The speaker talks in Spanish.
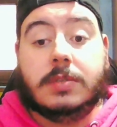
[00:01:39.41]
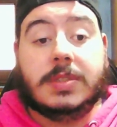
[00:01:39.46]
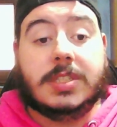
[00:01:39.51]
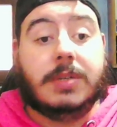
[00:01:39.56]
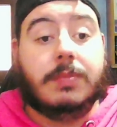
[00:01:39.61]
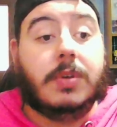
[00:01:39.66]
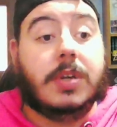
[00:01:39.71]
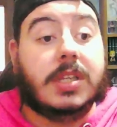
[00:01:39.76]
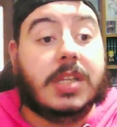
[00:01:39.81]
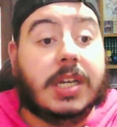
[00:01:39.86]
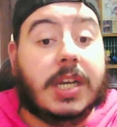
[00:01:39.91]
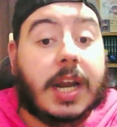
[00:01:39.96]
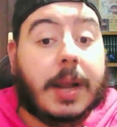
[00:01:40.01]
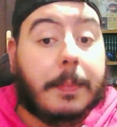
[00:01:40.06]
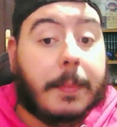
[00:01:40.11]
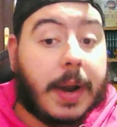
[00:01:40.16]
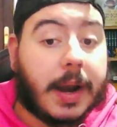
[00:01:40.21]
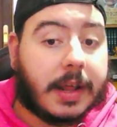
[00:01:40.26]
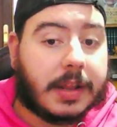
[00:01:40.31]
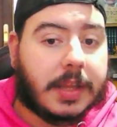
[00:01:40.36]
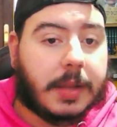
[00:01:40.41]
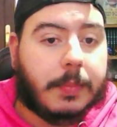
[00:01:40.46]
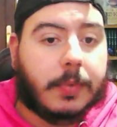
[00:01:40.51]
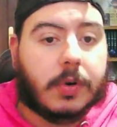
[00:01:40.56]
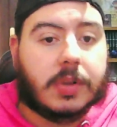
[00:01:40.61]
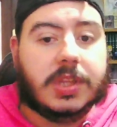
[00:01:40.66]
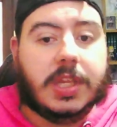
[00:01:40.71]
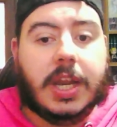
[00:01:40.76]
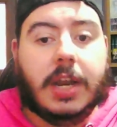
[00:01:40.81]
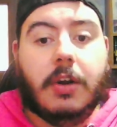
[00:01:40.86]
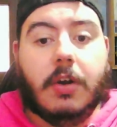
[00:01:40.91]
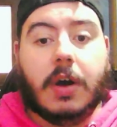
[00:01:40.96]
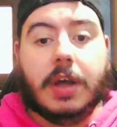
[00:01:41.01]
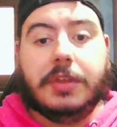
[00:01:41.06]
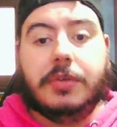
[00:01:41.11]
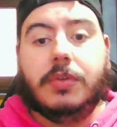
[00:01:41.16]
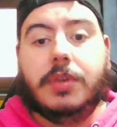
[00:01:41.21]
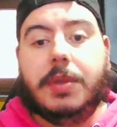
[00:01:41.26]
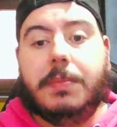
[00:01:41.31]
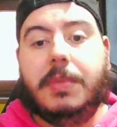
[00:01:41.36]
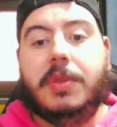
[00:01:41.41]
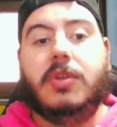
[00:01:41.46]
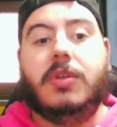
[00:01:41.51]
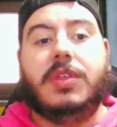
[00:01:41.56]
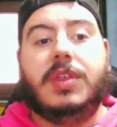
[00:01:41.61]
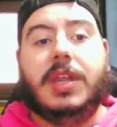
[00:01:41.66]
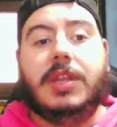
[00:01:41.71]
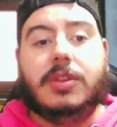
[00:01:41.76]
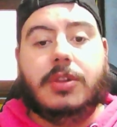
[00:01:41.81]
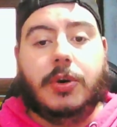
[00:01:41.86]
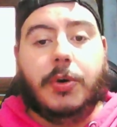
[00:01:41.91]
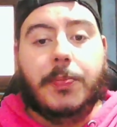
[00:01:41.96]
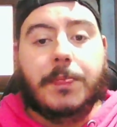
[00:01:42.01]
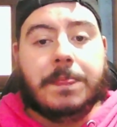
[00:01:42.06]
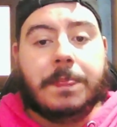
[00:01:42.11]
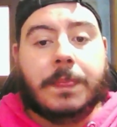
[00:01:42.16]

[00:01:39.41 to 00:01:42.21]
vas a poder tener a Mark de portero, a Jude de medio centro.